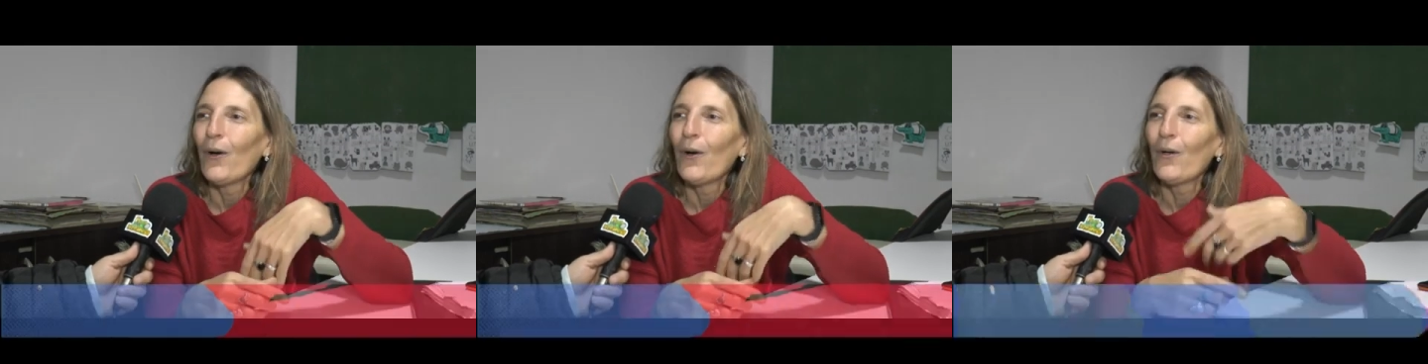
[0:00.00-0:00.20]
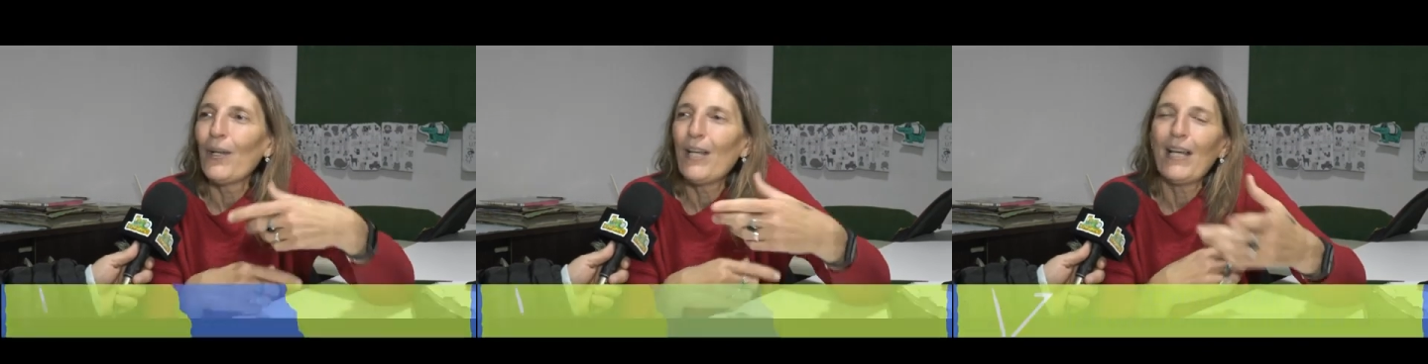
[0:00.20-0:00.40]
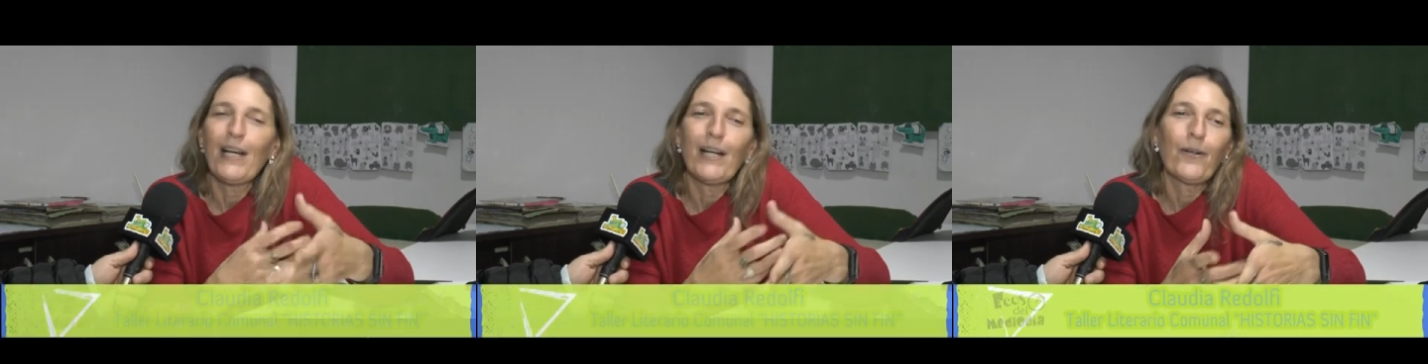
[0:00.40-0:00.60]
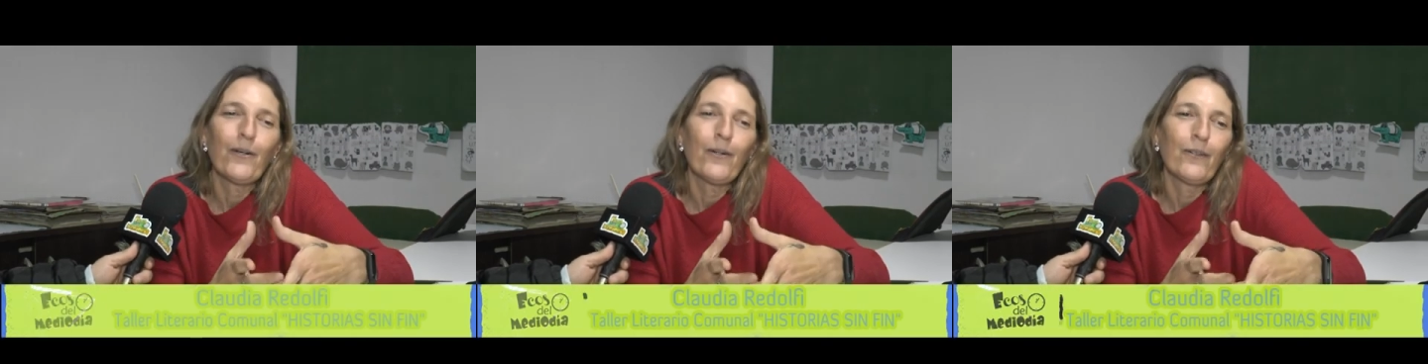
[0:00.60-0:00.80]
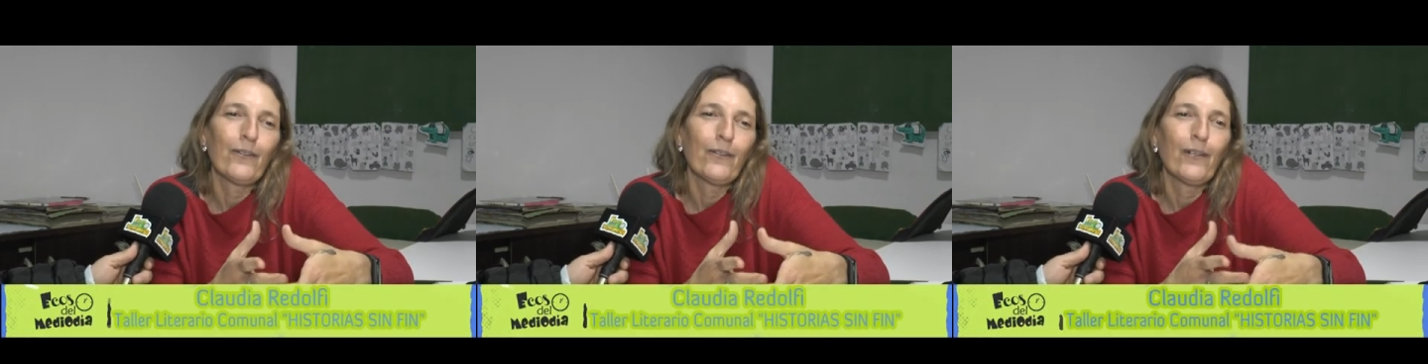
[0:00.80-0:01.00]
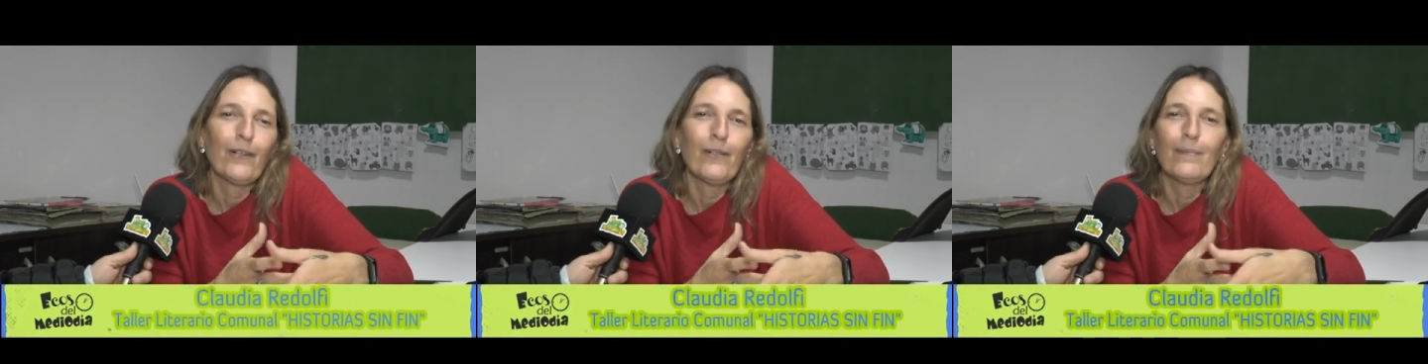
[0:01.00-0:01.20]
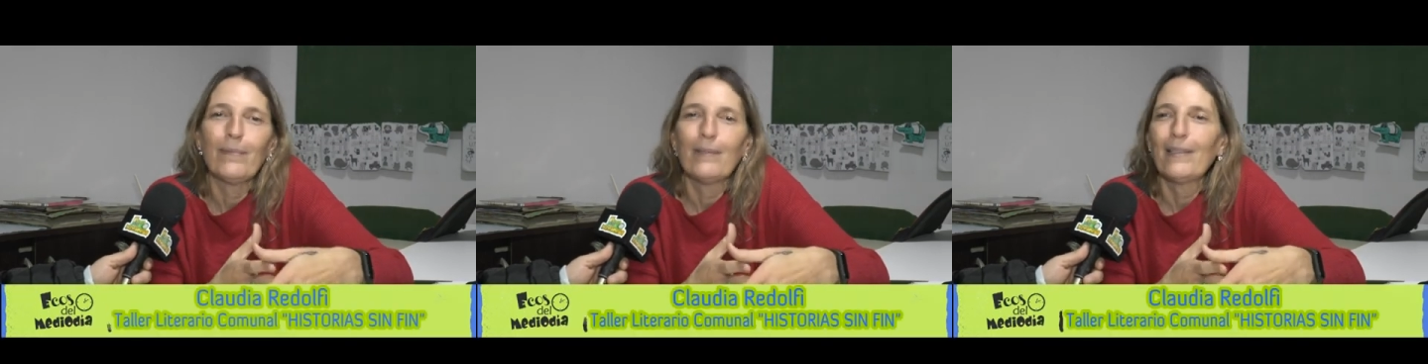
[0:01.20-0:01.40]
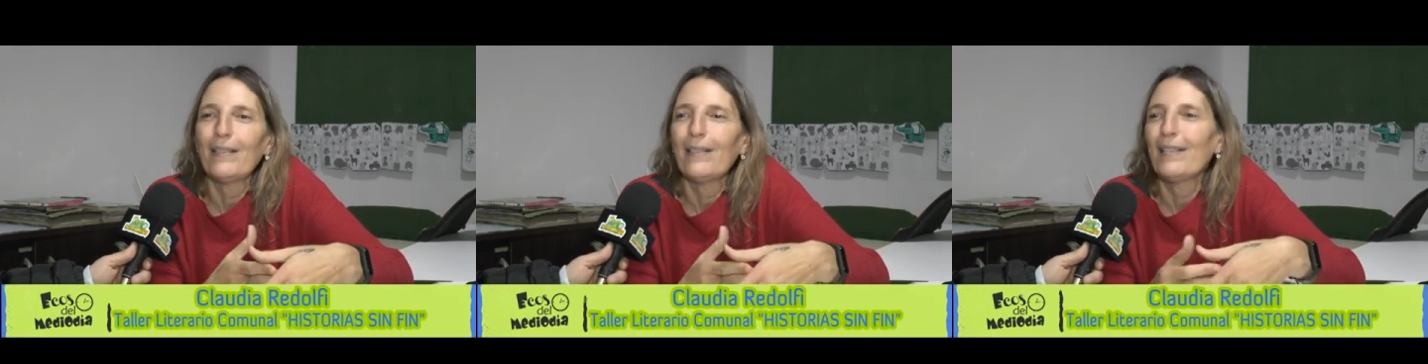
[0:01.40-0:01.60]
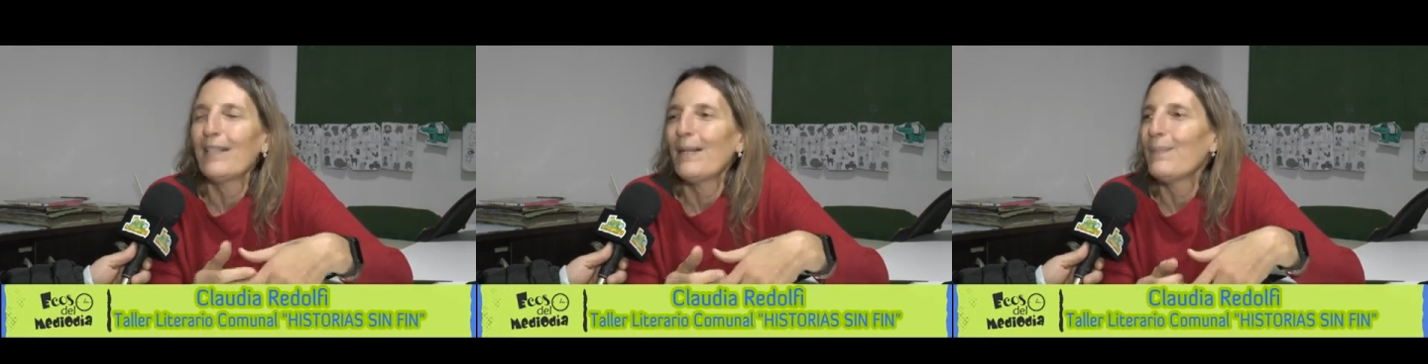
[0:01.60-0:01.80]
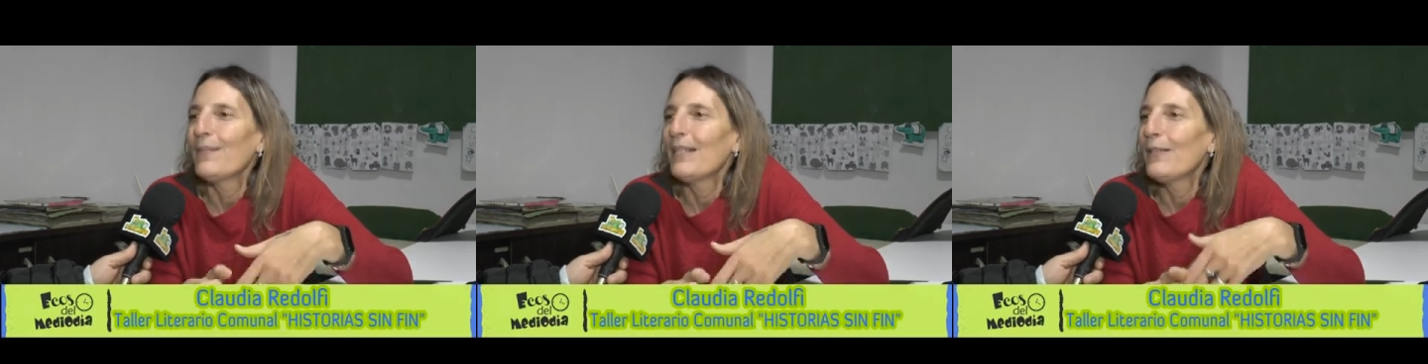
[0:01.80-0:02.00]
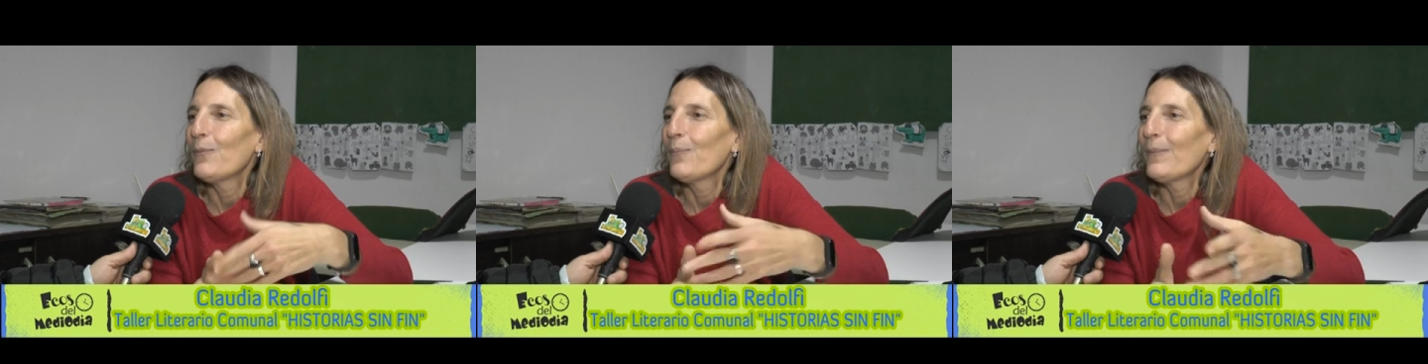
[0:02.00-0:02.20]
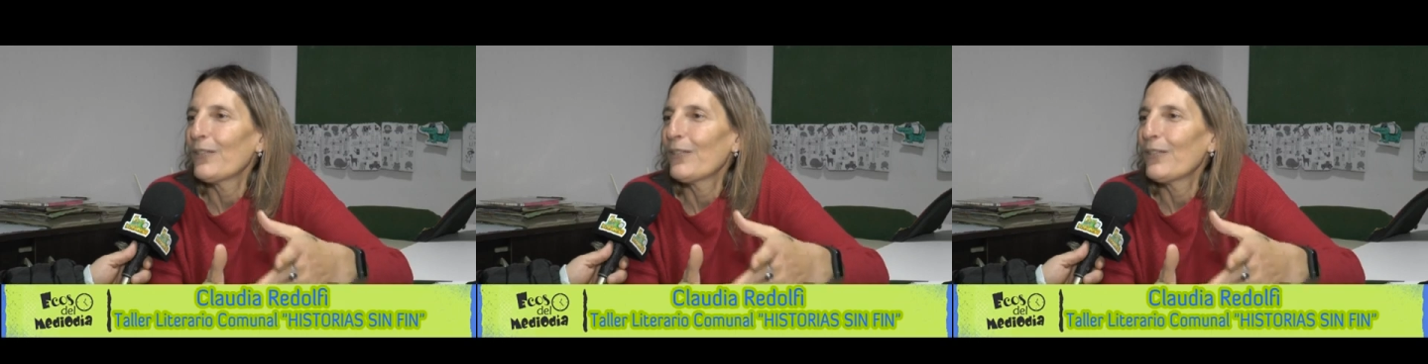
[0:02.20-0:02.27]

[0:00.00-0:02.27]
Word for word: o les hago, los hago poner en la piel de un